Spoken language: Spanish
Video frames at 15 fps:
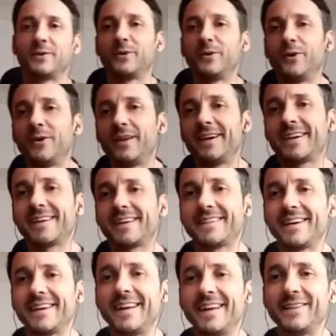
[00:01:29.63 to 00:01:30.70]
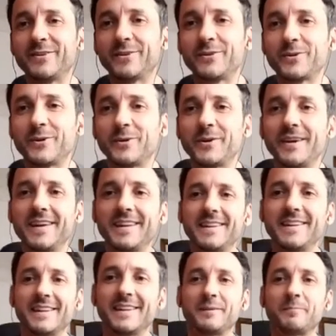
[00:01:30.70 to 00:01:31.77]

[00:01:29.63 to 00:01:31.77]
Hola, ¿qué tal, Anto? ¿Todo bien?